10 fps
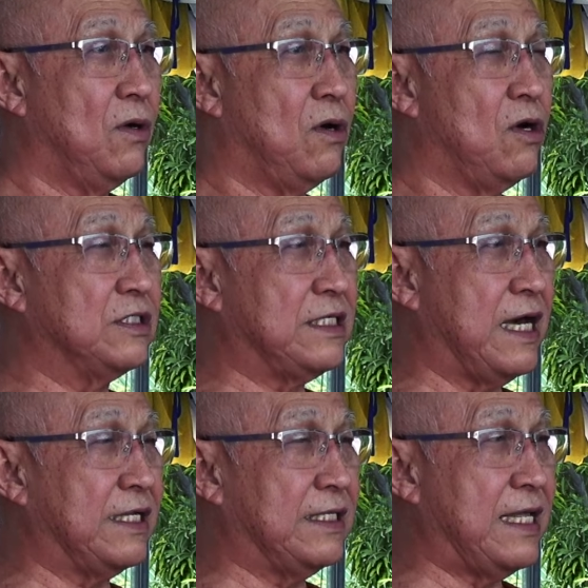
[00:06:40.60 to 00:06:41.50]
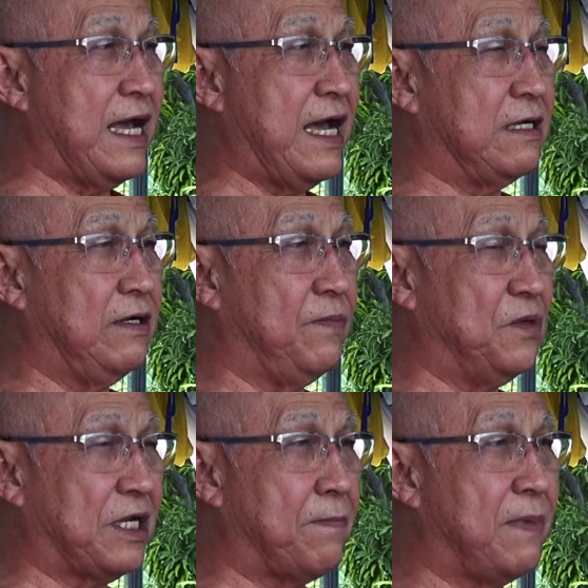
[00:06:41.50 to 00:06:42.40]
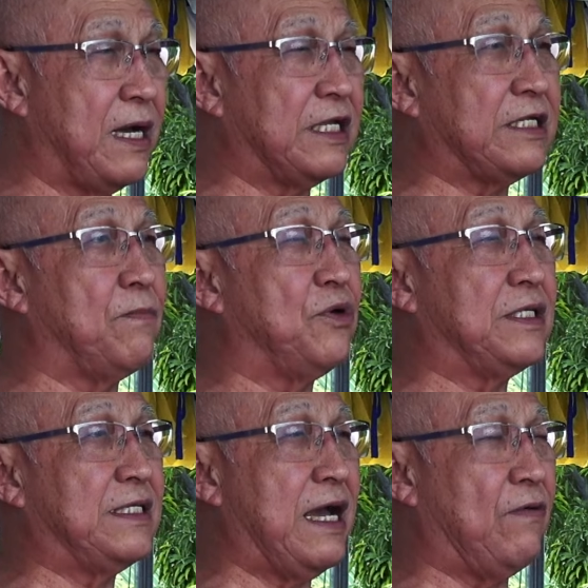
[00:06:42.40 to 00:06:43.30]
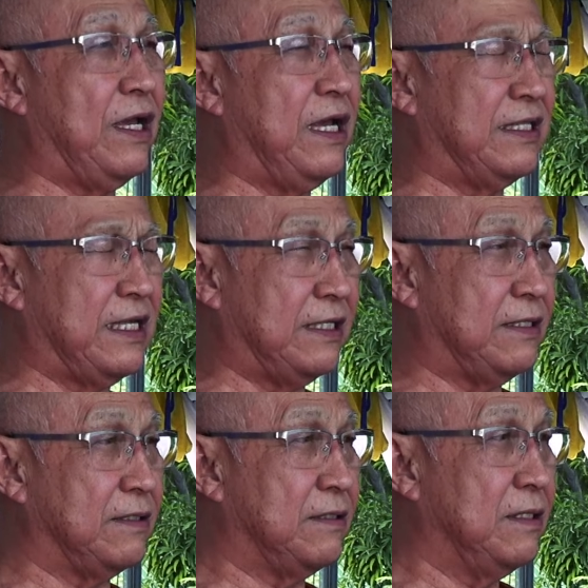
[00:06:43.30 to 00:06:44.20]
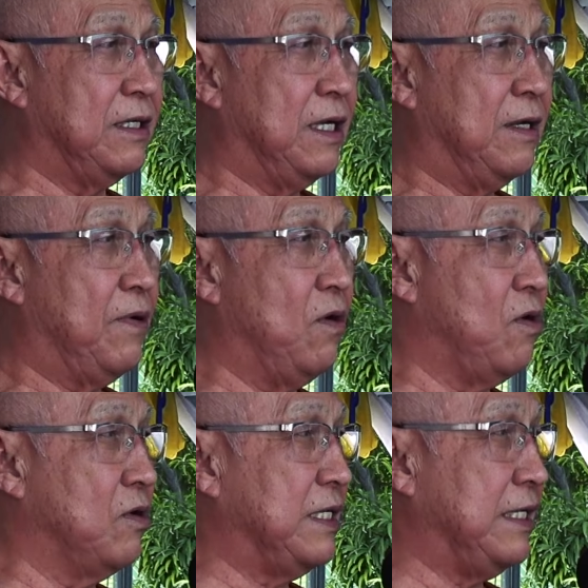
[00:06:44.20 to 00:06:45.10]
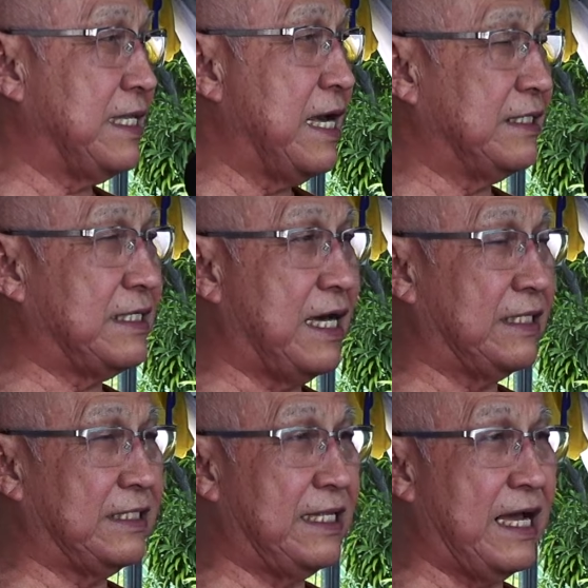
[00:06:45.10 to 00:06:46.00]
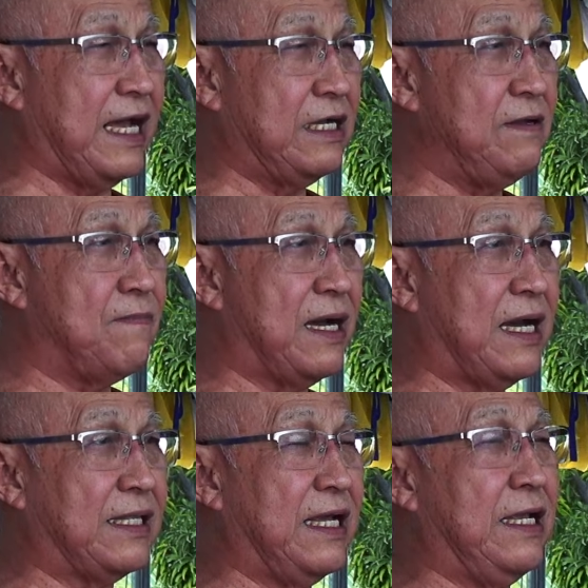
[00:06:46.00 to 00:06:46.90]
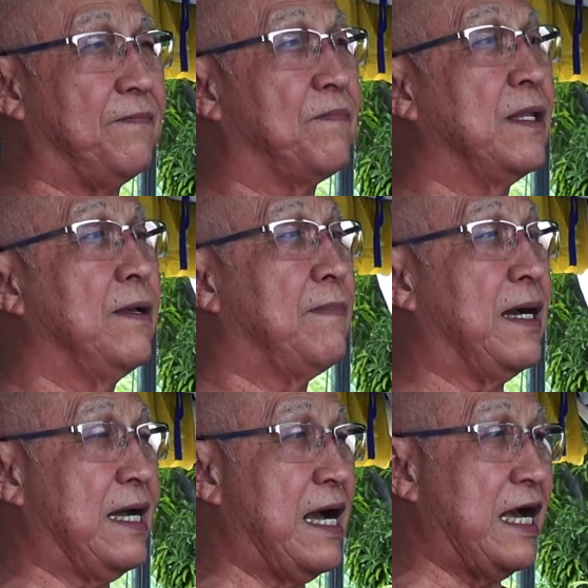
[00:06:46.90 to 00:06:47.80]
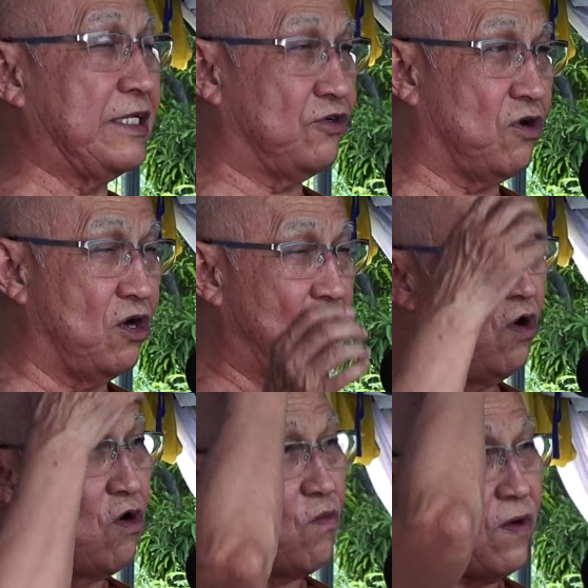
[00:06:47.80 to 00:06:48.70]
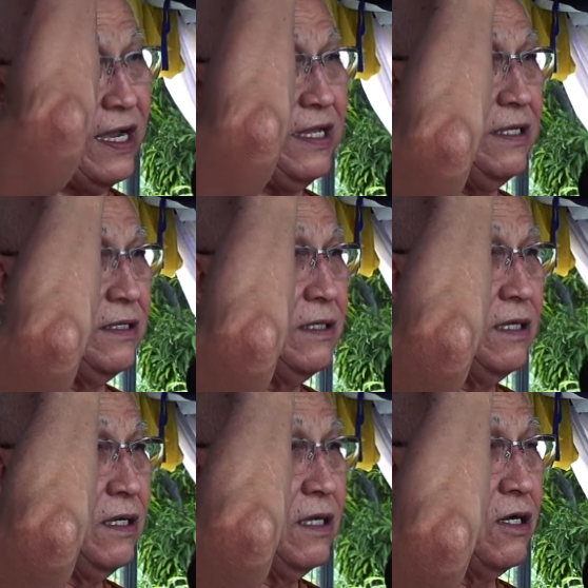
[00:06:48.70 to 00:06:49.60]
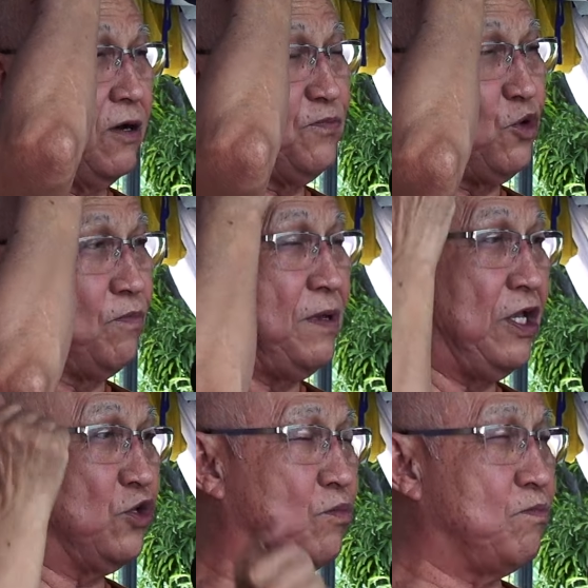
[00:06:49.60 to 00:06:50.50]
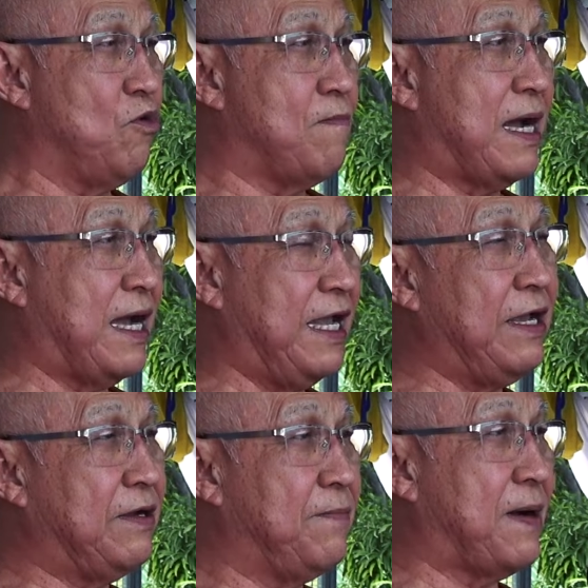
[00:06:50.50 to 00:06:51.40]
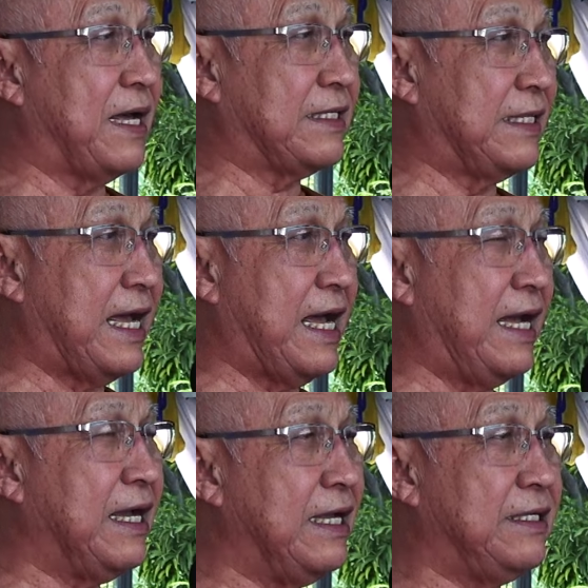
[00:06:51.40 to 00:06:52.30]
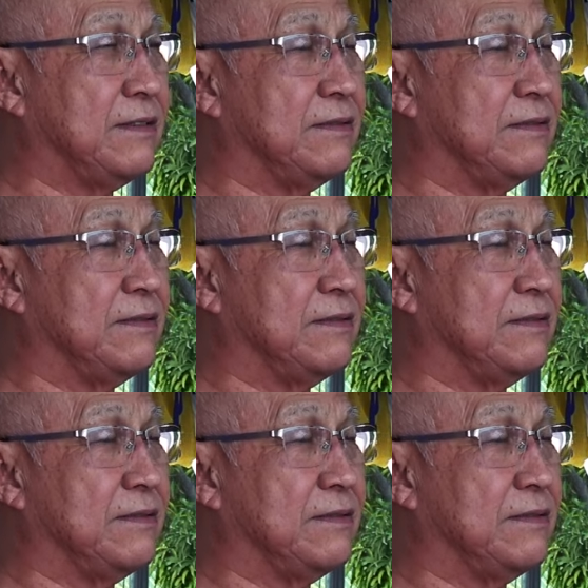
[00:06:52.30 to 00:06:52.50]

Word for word: องค์ศาสนาคือสัมมาสัมพุทธเจ้าเองนั้นพระองค์ได้ตั้งศาสนาขึ้นมาได้ประกาศสอนโลกไว้ก็จุดมีจุดมุ่งหมายคือปรารถนาให้